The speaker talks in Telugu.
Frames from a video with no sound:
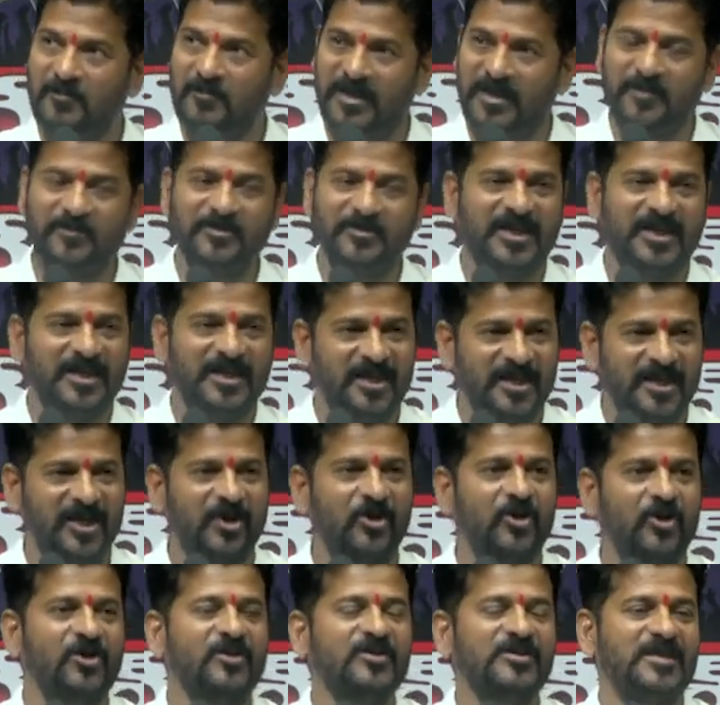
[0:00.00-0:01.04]
మేము
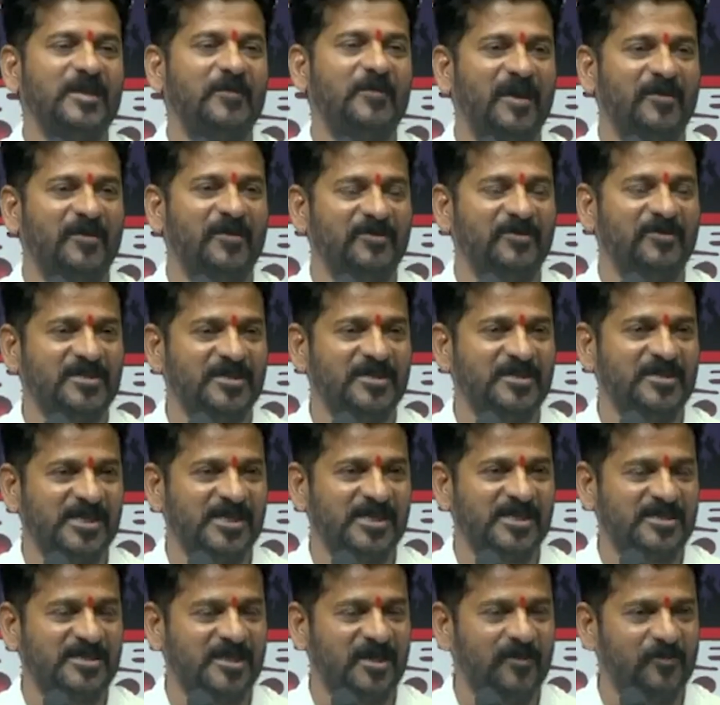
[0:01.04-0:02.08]
ఢిల్లీలో సమావేశం
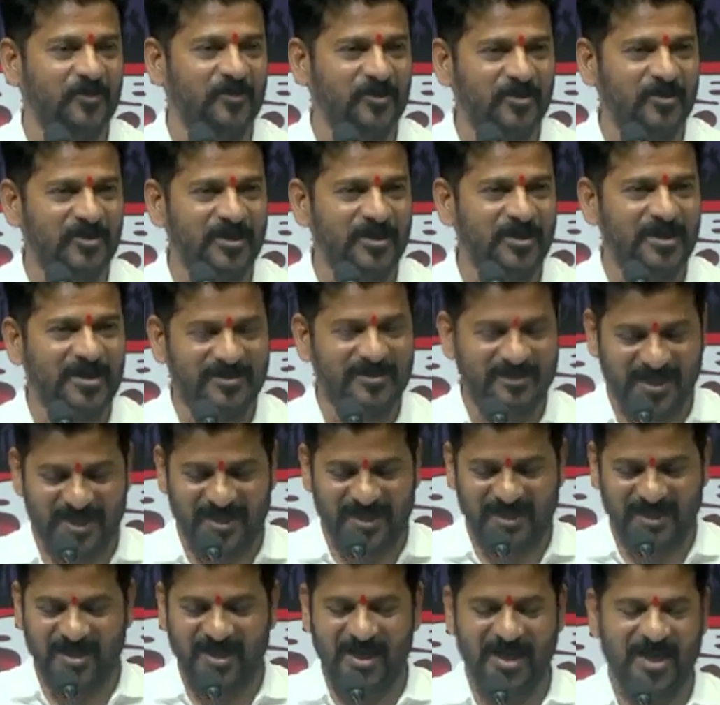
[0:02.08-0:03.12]
చేసినప్పుడు
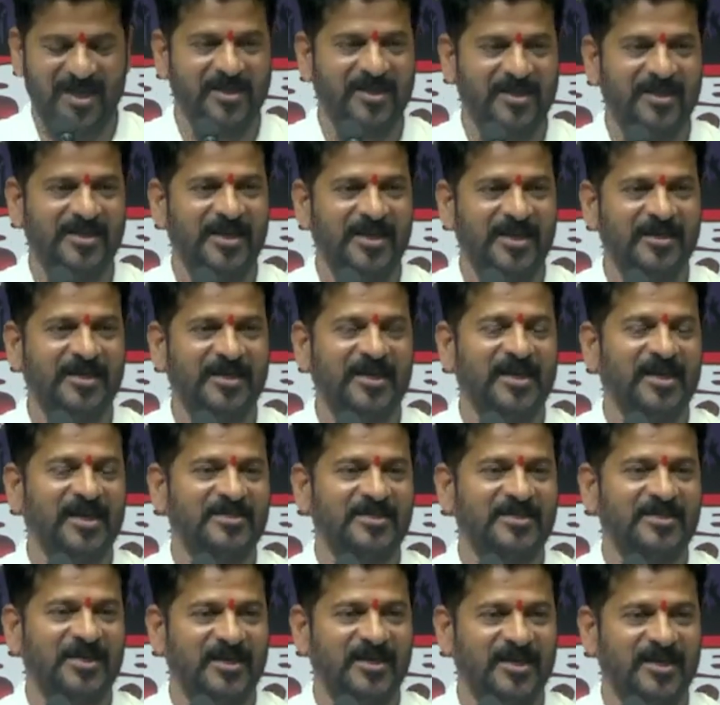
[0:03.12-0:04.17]
తెలంగాణ ఎన్నికల
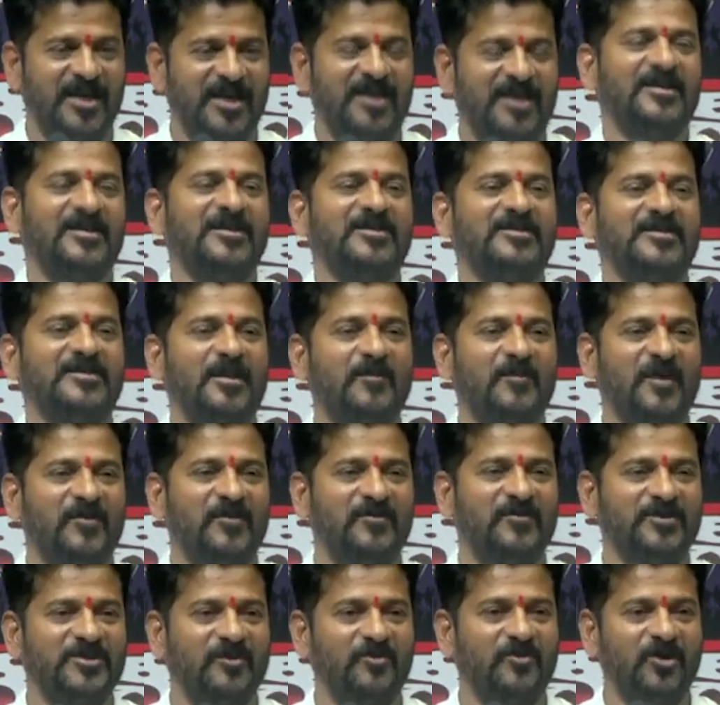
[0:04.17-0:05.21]
సన్నాహక
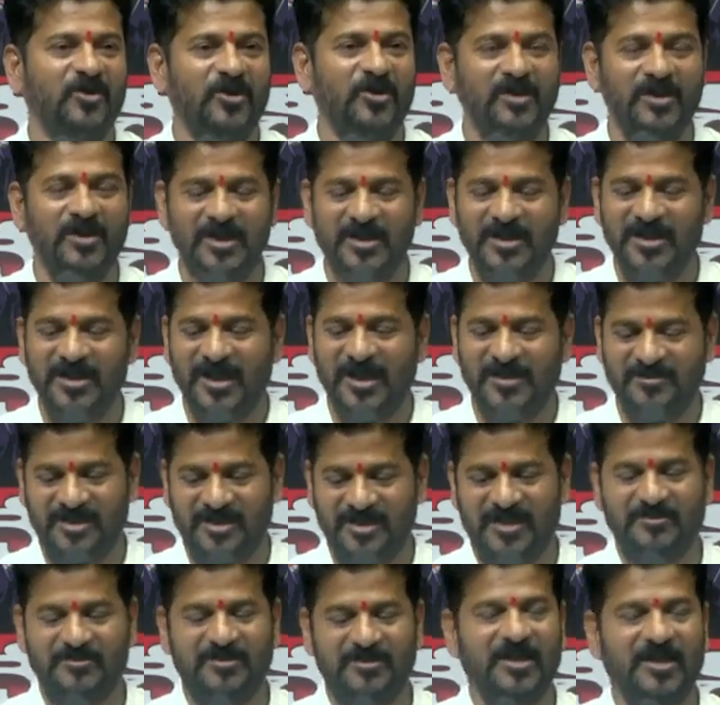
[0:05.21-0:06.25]
సమావేశంలో
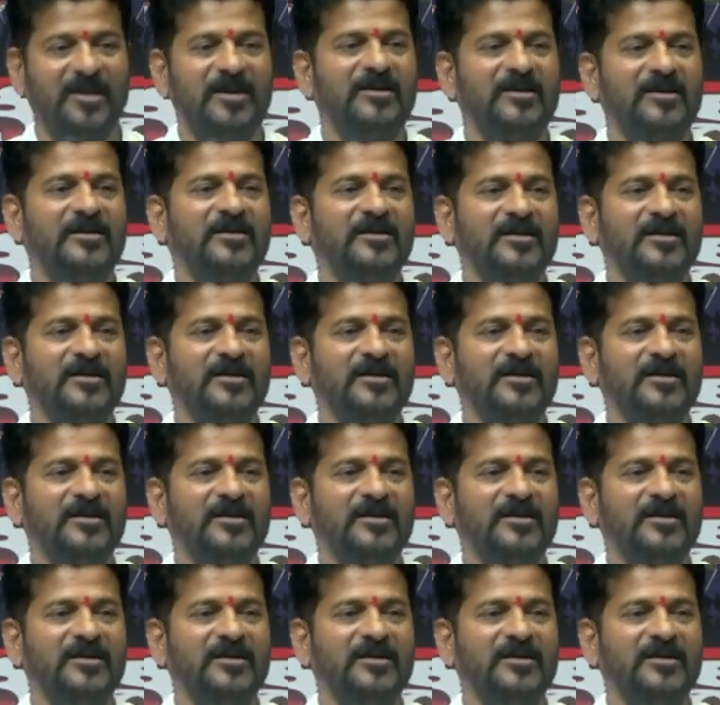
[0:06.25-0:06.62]
అత్యంత